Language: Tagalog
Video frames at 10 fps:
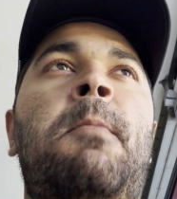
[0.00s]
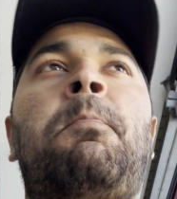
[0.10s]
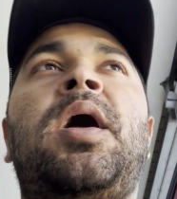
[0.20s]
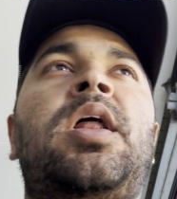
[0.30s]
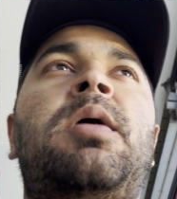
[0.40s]

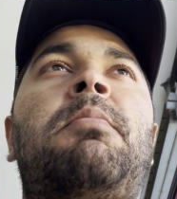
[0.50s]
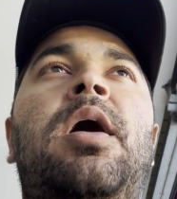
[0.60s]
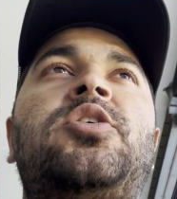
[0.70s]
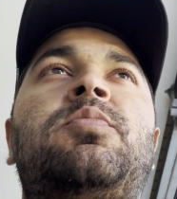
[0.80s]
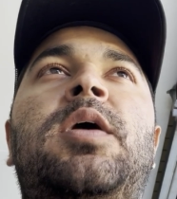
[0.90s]
para na
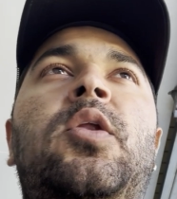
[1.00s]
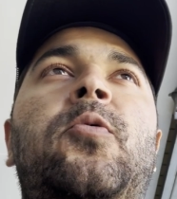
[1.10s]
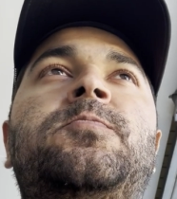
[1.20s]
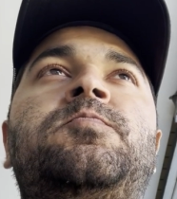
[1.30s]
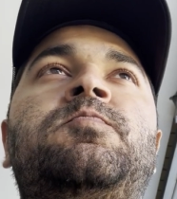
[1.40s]

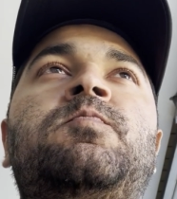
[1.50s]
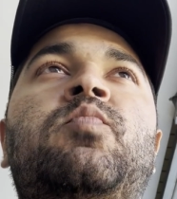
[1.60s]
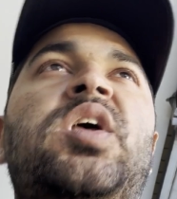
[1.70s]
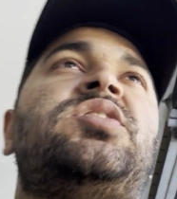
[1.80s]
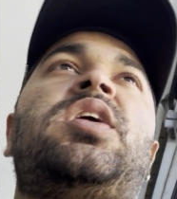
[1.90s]
marshmallow,
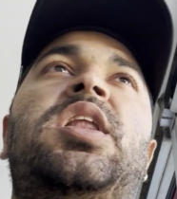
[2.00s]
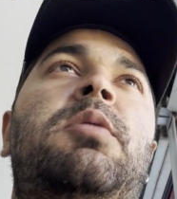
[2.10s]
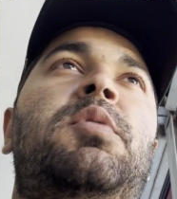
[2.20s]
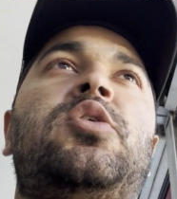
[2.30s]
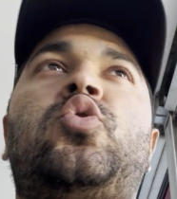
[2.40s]
tas
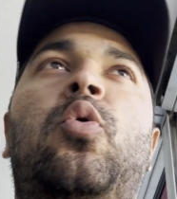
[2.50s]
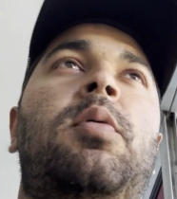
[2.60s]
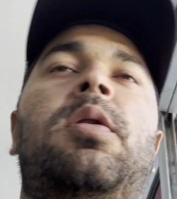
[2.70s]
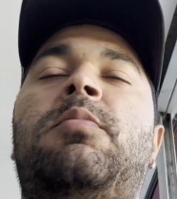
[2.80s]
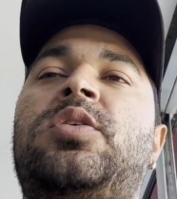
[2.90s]
creamy na
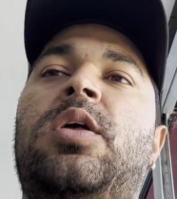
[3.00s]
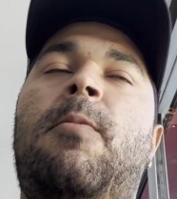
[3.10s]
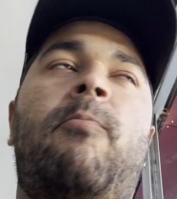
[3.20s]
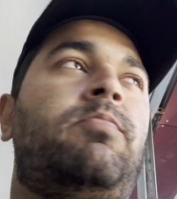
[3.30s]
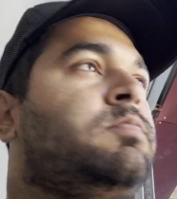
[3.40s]
sobrang na
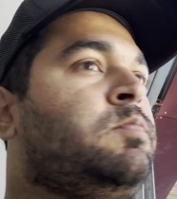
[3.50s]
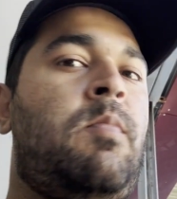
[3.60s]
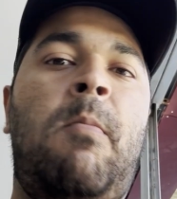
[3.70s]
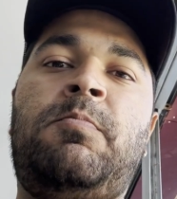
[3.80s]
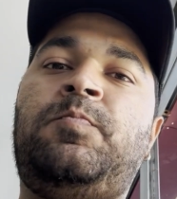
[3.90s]
masarap.
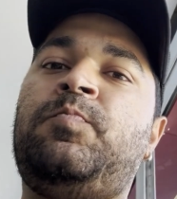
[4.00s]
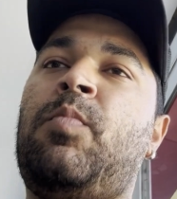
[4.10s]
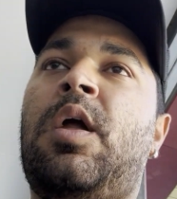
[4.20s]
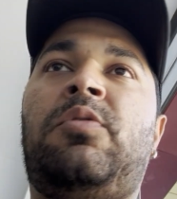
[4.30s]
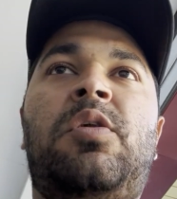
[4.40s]

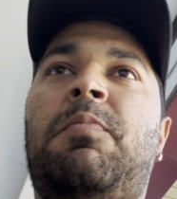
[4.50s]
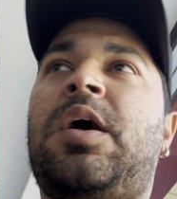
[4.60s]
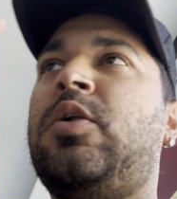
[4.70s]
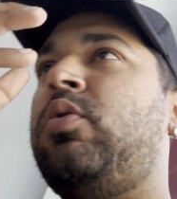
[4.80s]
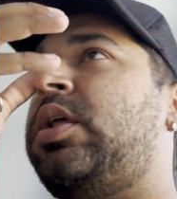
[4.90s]
Hindi pa
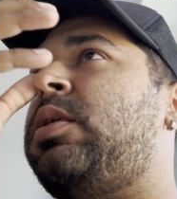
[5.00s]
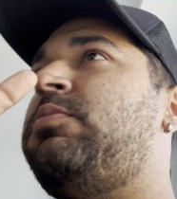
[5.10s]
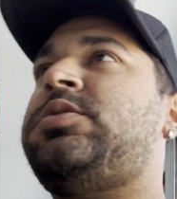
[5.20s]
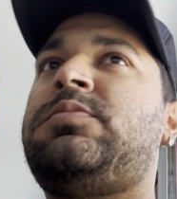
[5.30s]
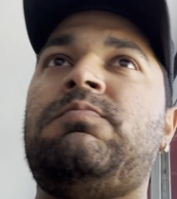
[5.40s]
ganun
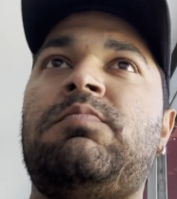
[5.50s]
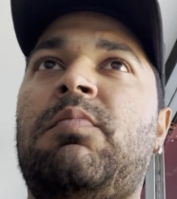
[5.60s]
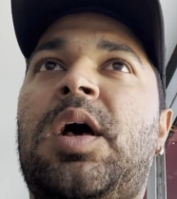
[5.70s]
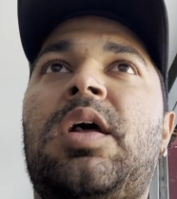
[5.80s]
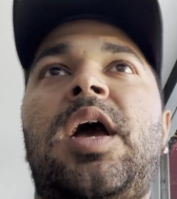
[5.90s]
katamis.
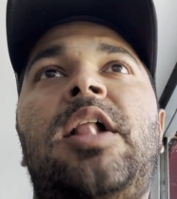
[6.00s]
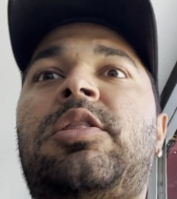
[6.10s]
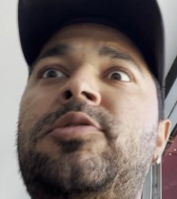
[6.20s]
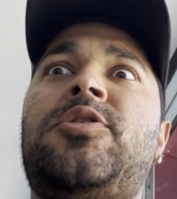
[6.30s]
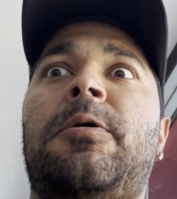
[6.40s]
Parang
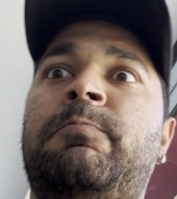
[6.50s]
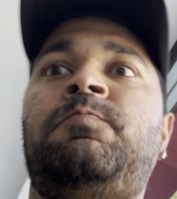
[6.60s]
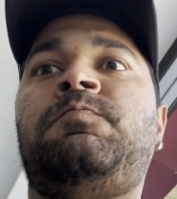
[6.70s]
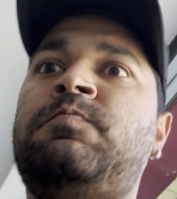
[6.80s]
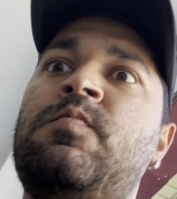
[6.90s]
healthy siya.
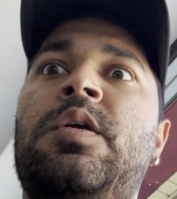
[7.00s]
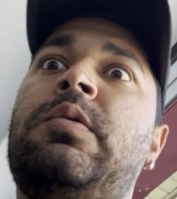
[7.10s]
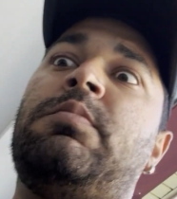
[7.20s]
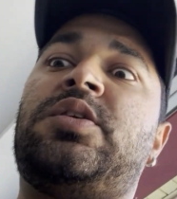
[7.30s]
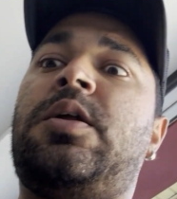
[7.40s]

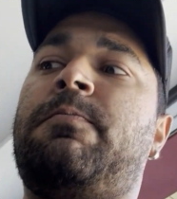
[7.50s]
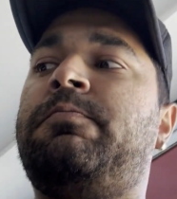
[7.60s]
Masarap.